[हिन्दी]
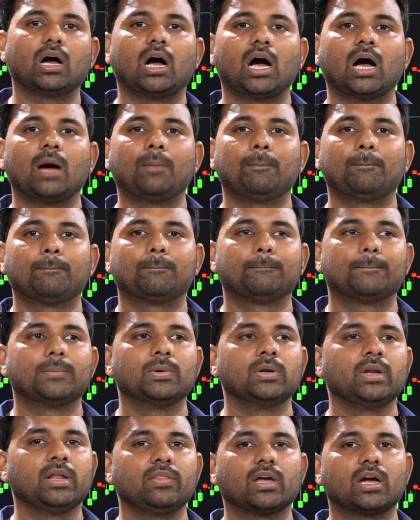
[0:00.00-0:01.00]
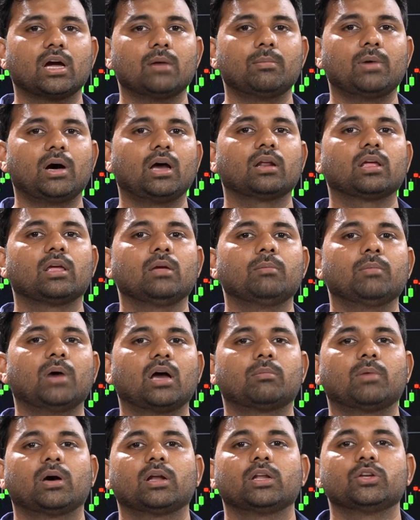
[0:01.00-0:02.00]
आपने देखा बाहर कि
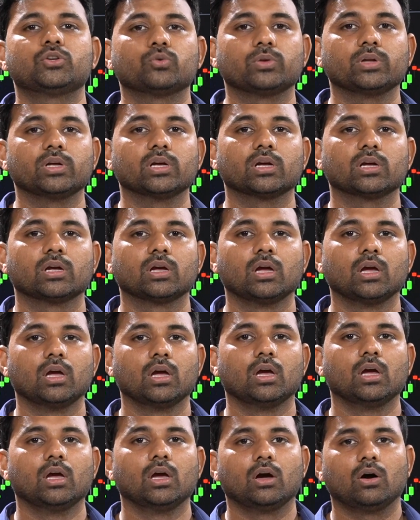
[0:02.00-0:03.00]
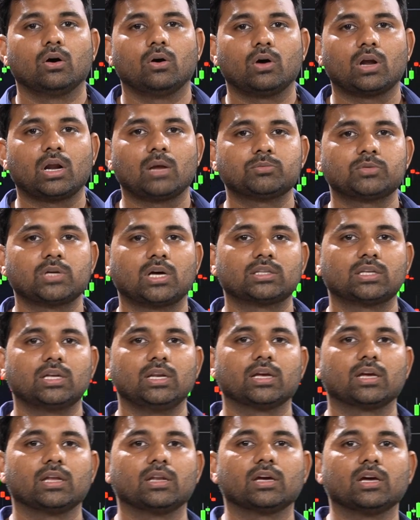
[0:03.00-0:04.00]
बाहर बारिश हो रही है और आप छाता
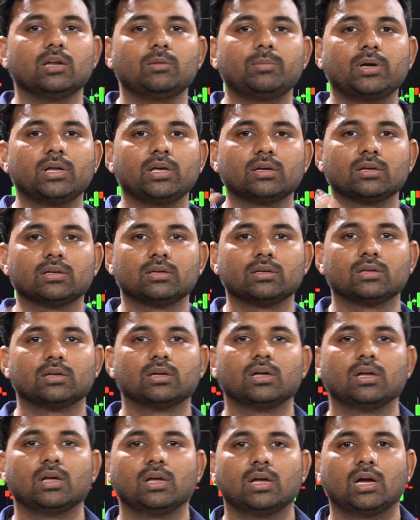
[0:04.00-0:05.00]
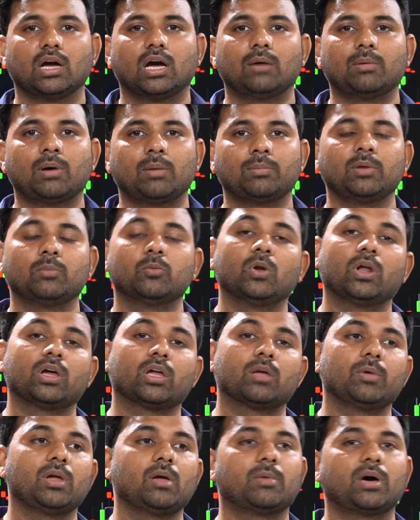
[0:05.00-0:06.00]
लेके निकल पड़े अब आपने बोला
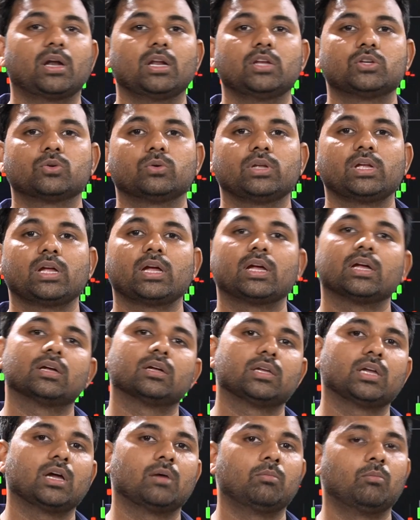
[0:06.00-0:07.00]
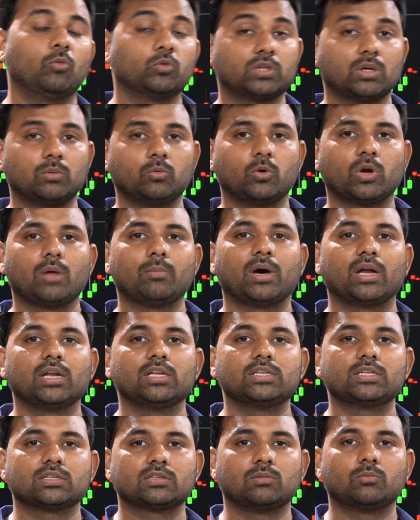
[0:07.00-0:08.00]
कि भैया बारिश हो रही है या मौसम हो रहा है बारिश
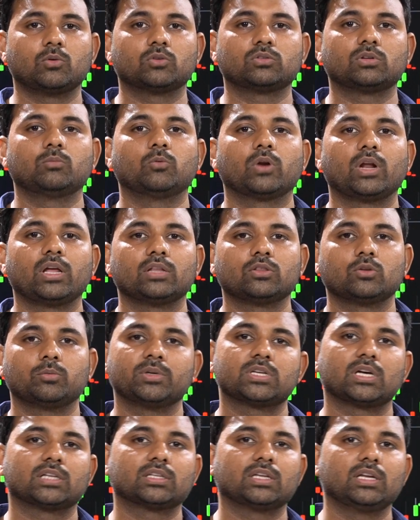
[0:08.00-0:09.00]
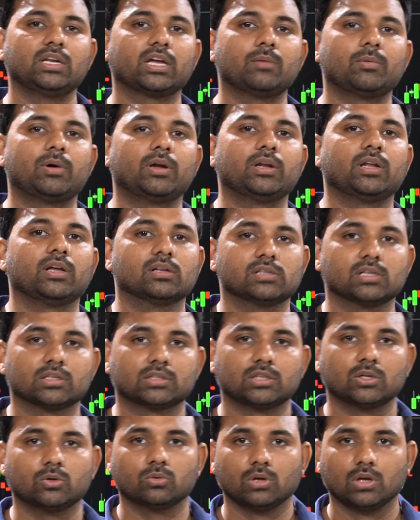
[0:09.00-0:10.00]
जैसा मौसम हो रहा है तो मैं छाता लेके बाहर निकल
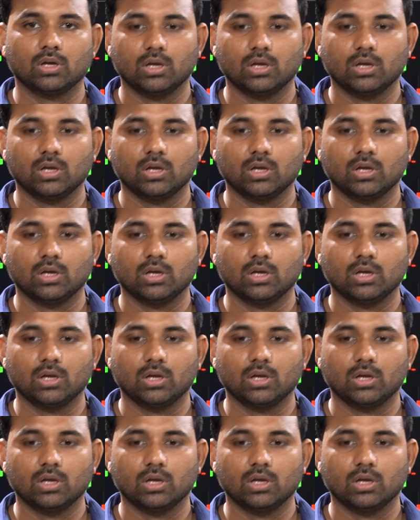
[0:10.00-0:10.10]
जाता हूँ